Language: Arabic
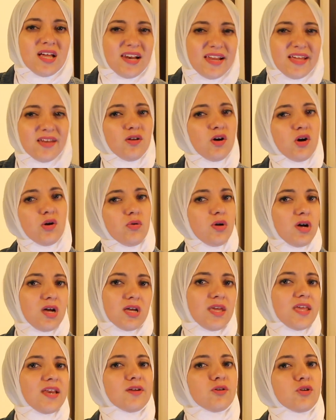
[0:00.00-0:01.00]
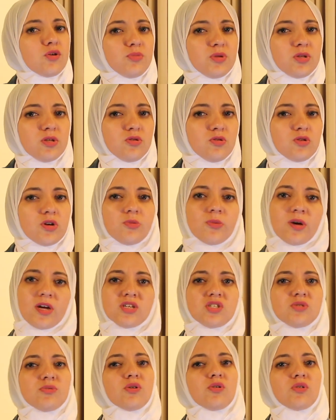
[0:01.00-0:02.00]
لان هو كيرين كومنداتوري ما
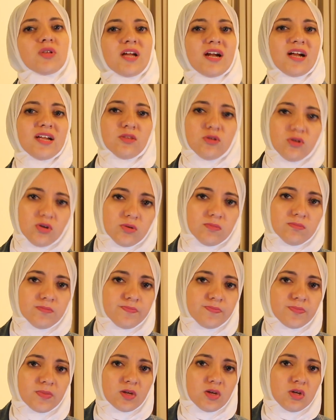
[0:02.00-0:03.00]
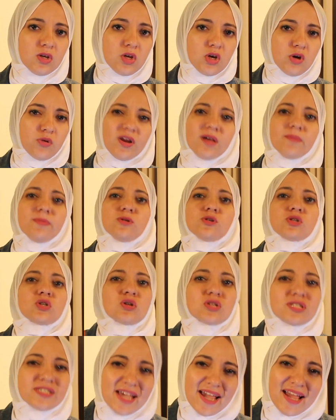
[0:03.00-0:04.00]
كانش موجود غير عندهم ونحب
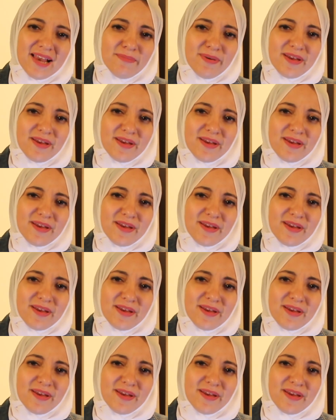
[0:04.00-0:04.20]
نشكر ساعي